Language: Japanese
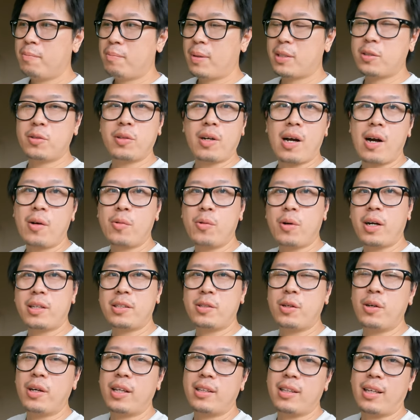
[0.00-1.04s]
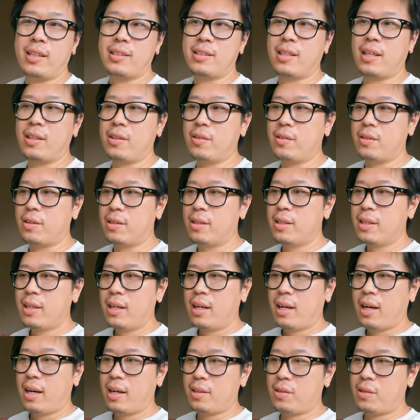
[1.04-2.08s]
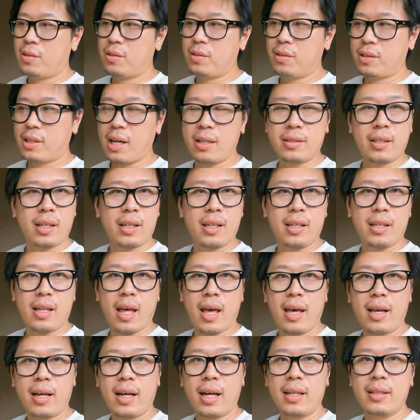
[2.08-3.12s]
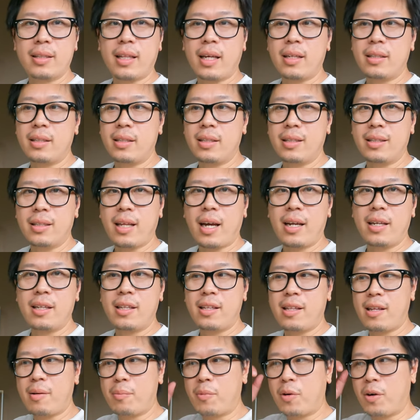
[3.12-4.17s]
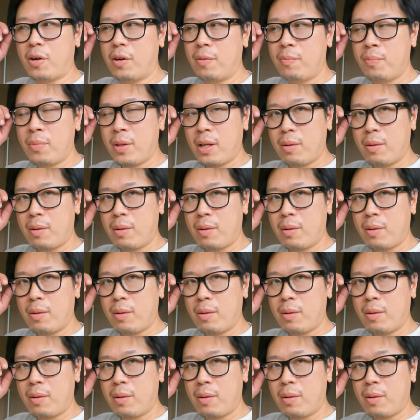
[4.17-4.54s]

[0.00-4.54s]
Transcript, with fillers: まあ、ちょっと加工が必要だったんですけどあの比較的ね簡単に誰にでも、